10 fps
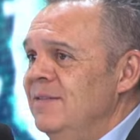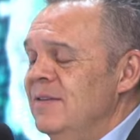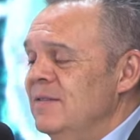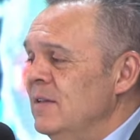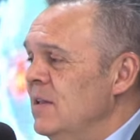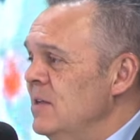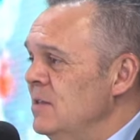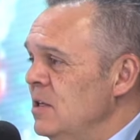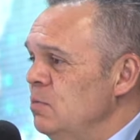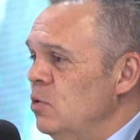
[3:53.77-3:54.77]

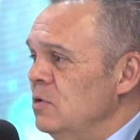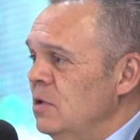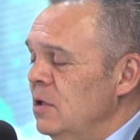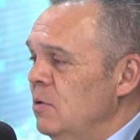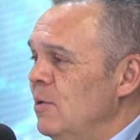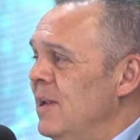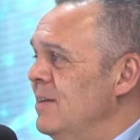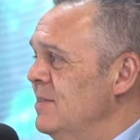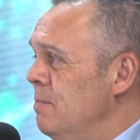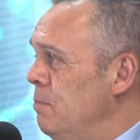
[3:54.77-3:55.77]
66% de
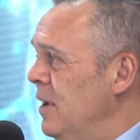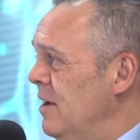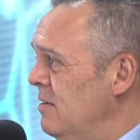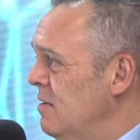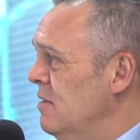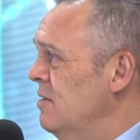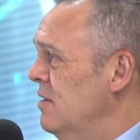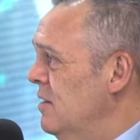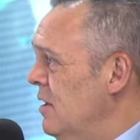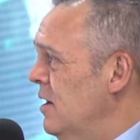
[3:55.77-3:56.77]
las empresas que
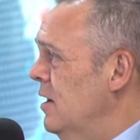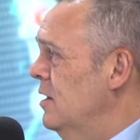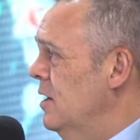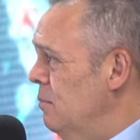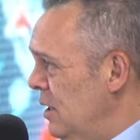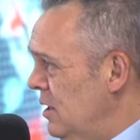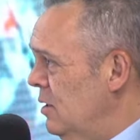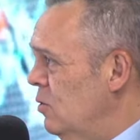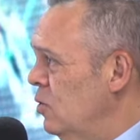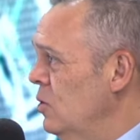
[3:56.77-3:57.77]
se atacan en
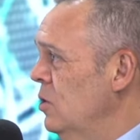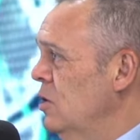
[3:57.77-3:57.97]
México